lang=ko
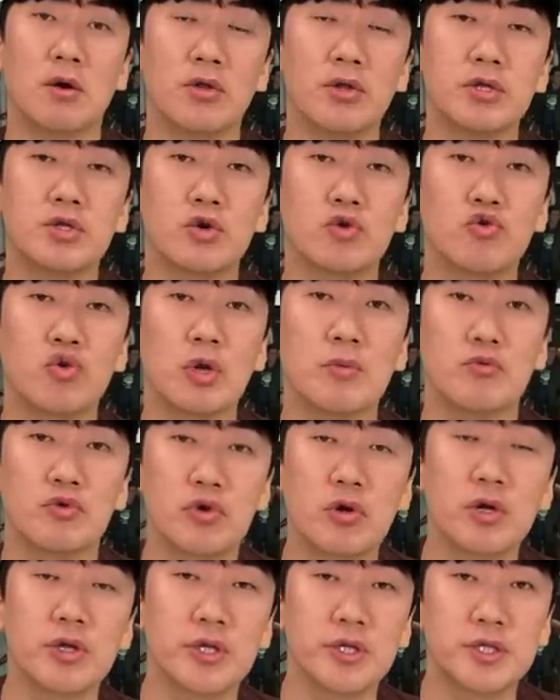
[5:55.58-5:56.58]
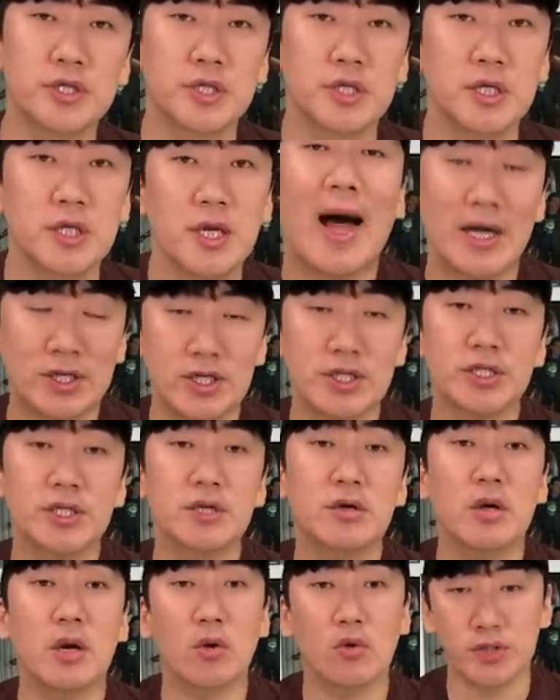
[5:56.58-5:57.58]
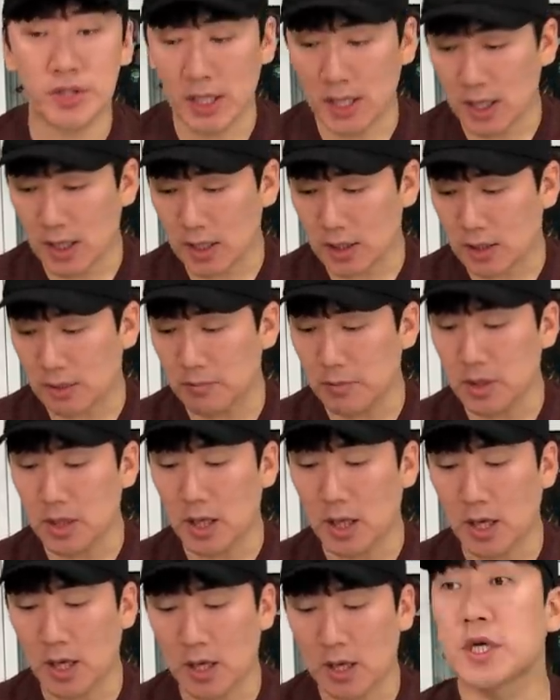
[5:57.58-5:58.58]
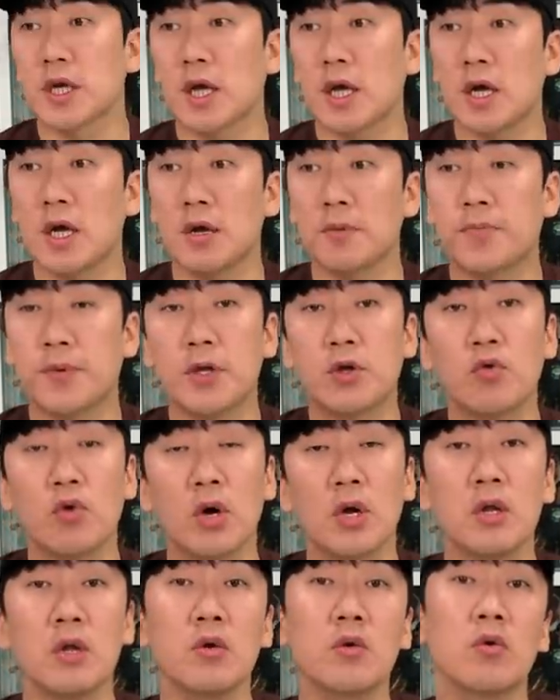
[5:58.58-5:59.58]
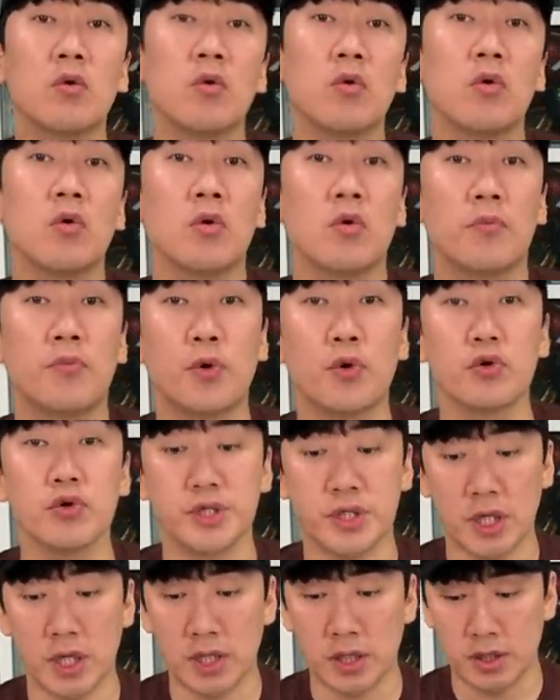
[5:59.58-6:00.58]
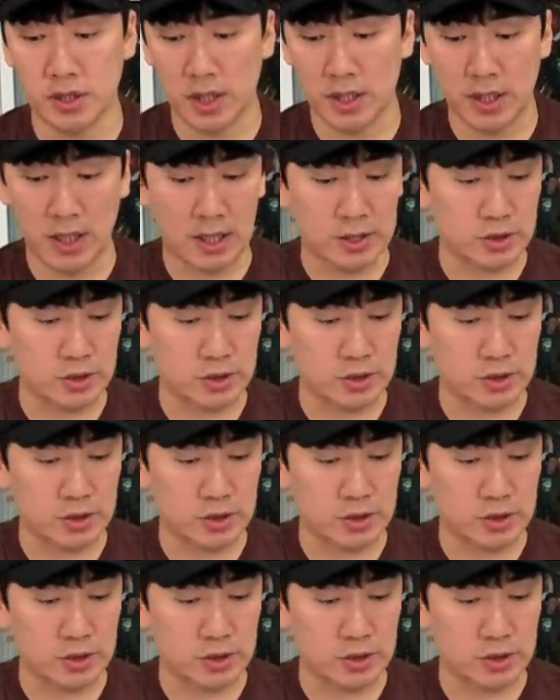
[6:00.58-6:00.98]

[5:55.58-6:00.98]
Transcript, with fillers: 어느 정도의 물건인지 아셨을 거라고 생각이 됩니다. 제가 비교하려고 포르쉐를 하나